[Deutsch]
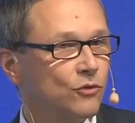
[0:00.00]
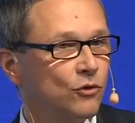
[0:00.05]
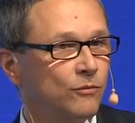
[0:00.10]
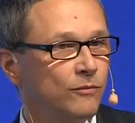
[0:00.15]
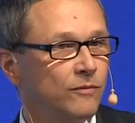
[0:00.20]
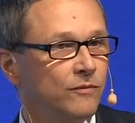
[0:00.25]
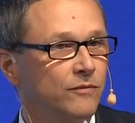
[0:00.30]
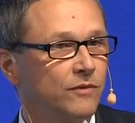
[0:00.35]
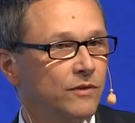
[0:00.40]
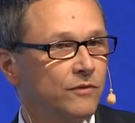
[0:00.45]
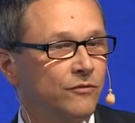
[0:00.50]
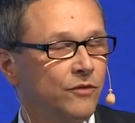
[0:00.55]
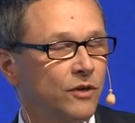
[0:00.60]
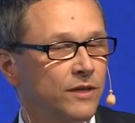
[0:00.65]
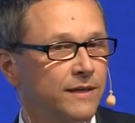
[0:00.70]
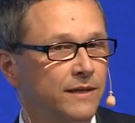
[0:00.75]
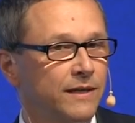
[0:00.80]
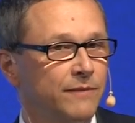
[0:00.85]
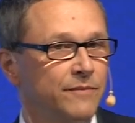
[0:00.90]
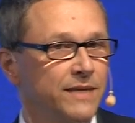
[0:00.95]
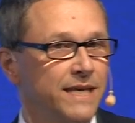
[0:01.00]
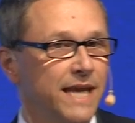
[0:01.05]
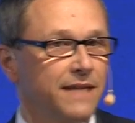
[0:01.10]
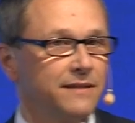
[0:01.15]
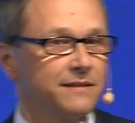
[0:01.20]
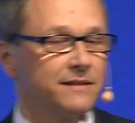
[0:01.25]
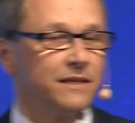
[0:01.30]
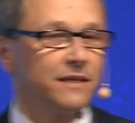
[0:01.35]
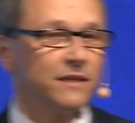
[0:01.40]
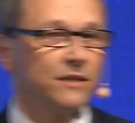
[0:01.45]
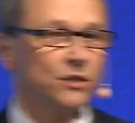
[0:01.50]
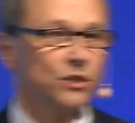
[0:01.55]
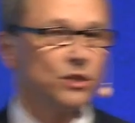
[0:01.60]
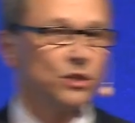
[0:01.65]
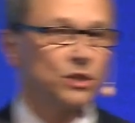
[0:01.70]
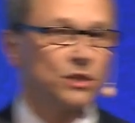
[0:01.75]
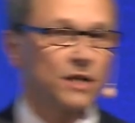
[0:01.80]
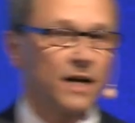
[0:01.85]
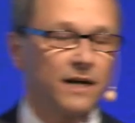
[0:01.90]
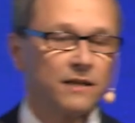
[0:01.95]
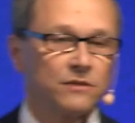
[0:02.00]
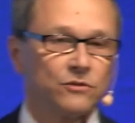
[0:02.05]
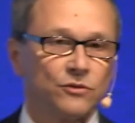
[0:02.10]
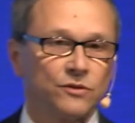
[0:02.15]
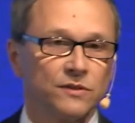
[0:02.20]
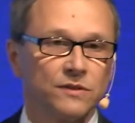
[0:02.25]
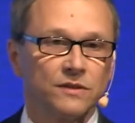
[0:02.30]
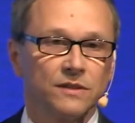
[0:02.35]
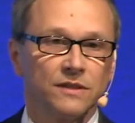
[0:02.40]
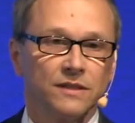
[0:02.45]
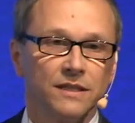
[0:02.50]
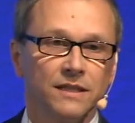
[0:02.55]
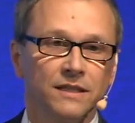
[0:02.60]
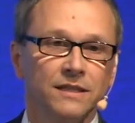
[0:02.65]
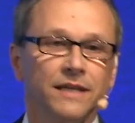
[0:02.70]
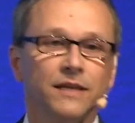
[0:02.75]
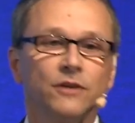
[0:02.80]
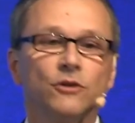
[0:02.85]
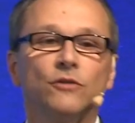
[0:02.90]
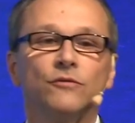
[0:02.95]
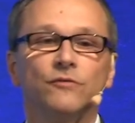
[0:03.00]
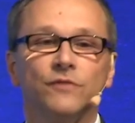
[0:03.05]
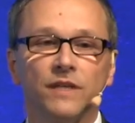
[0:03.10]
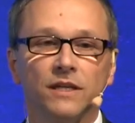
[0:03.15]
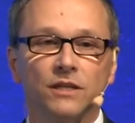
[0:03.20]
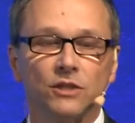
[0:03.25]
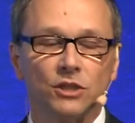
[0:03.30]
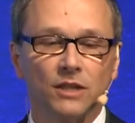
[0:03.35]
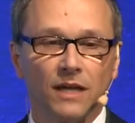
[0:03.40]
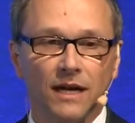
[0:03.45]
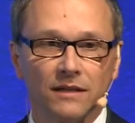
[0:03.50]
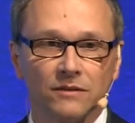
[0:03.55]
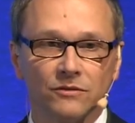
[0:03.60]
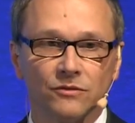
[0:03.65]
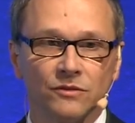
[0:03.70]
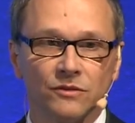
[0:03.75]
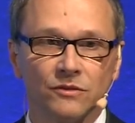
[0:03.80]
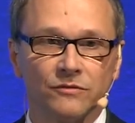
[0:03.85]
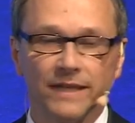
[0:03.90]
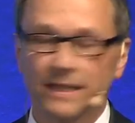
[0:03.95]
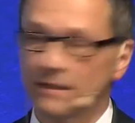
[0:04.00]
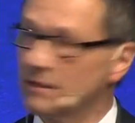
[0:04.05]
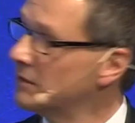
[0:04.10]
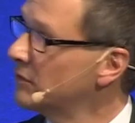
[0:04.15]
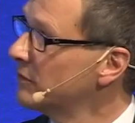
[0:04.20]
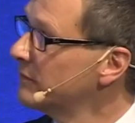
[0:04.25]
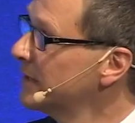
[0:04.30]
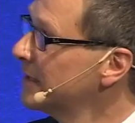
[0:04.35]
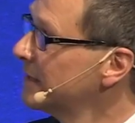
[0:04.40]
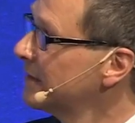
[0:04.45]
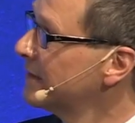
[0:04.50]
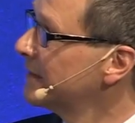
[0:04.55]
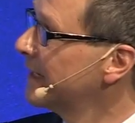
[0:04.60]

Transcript: um von dem jetzigen Status in den künftigen Status zu wechseln. Und wie Sie